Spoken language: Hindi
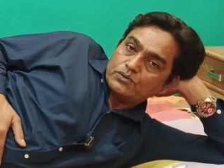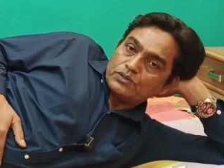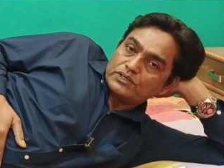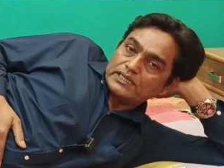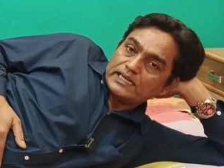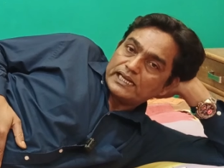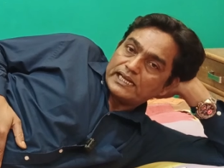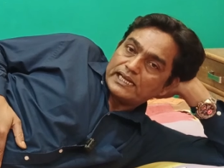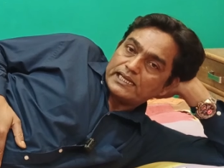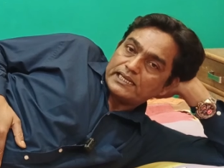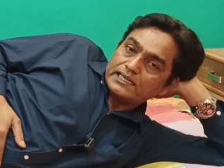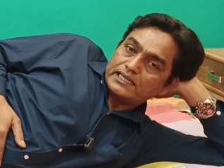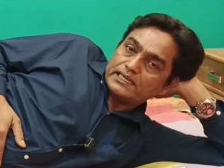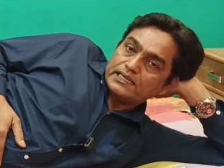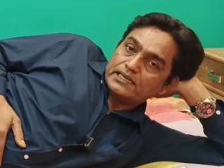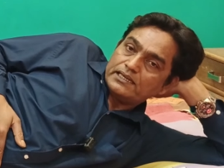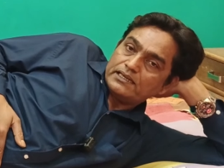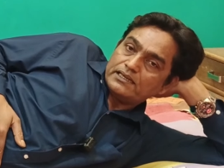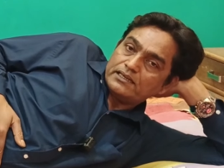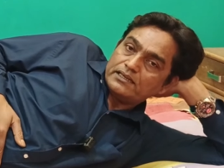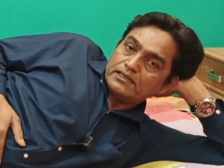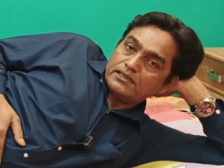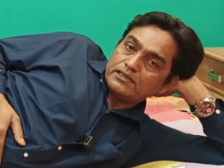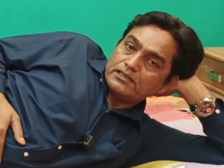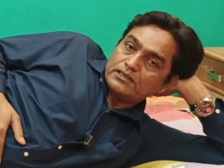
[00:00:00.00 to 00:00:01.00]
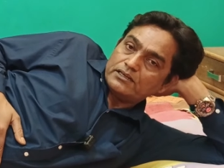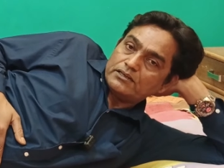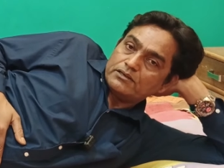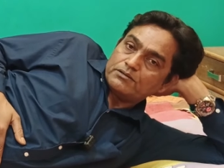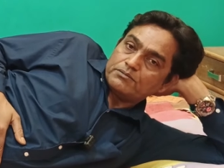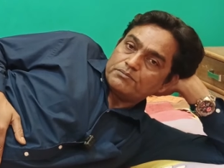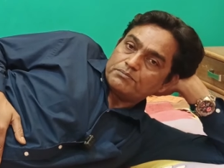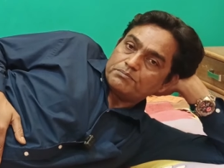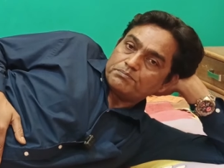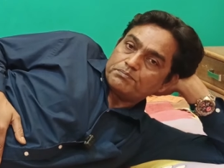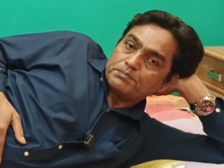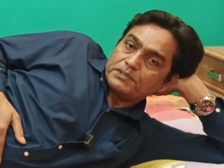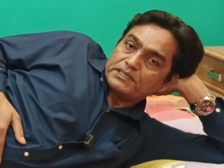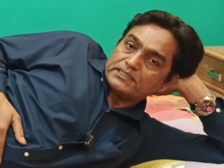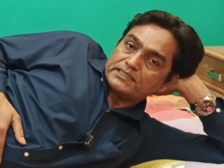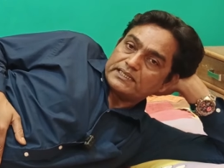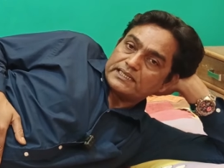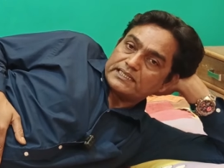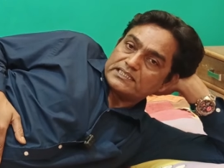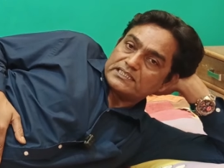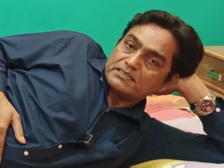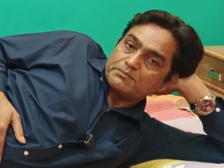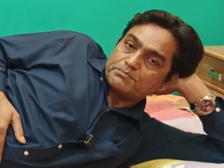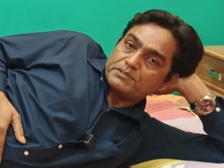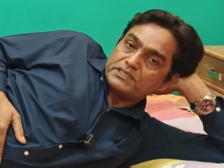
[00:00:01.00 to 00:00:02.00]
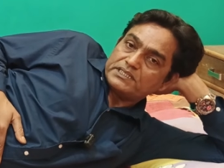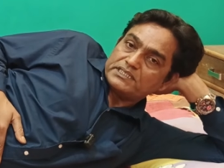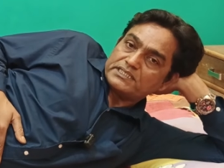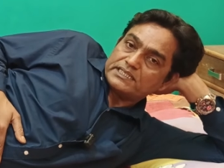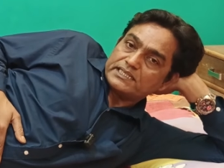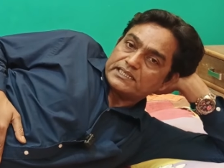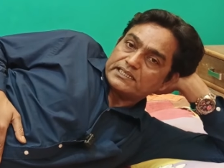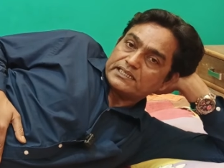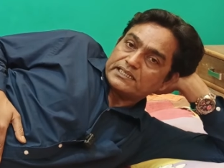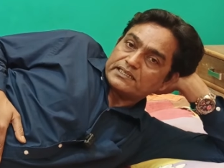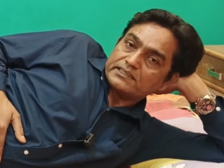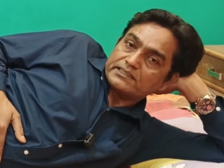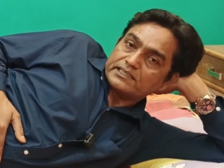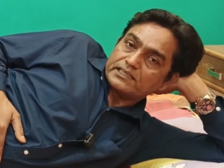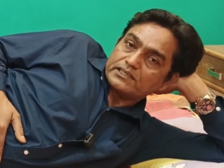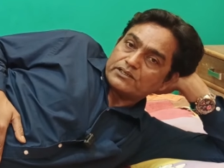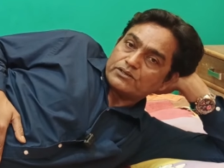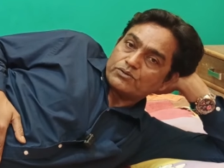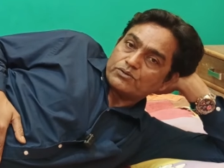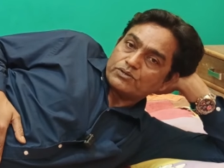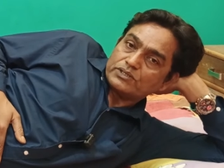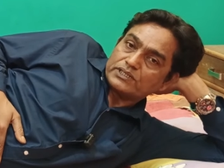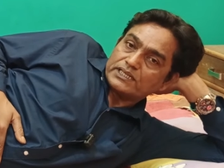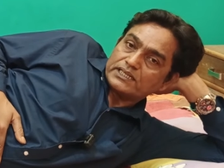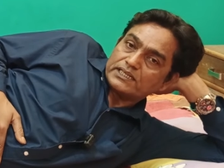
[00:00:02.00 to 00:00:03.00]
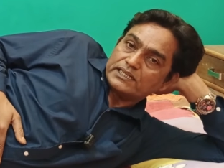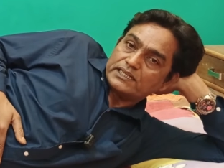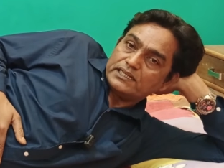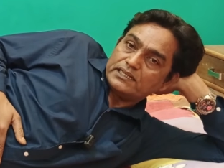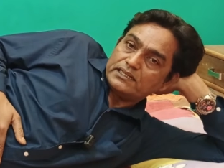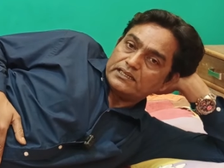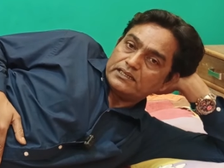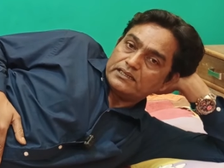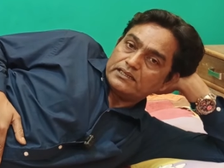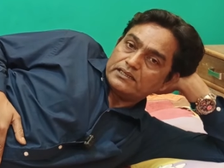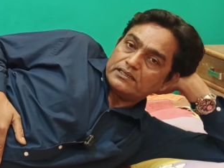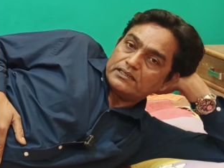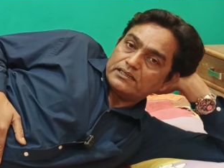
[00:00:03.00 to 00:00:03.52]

उठाएंगे 15 से 20 सेकेंड तक रोकेंगे